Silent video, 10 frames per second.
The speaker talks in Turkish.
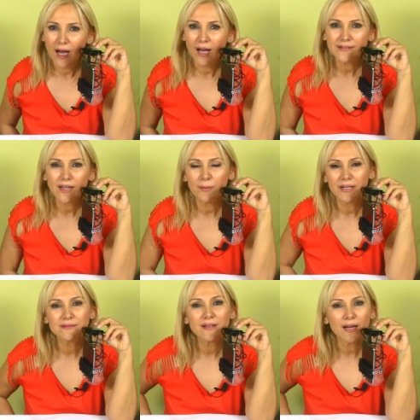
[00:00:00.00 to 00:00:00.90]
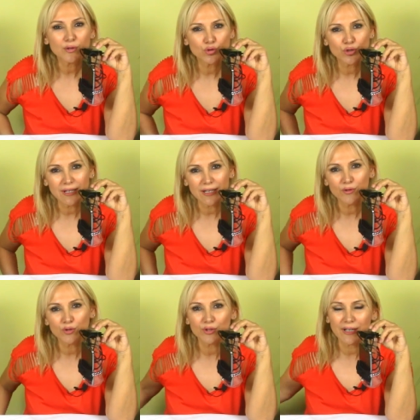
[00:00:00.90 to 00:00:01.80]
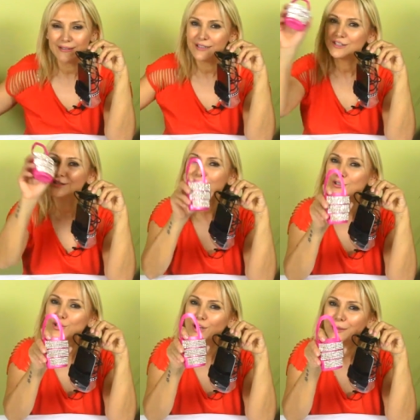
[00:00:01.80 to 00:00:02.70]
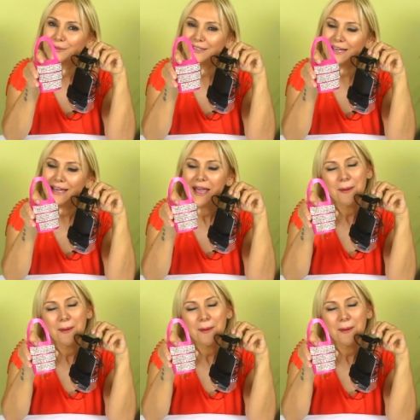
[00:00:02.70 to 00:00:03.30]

Hatta bakın daha küçük telefonu olanlar için şöyle bir de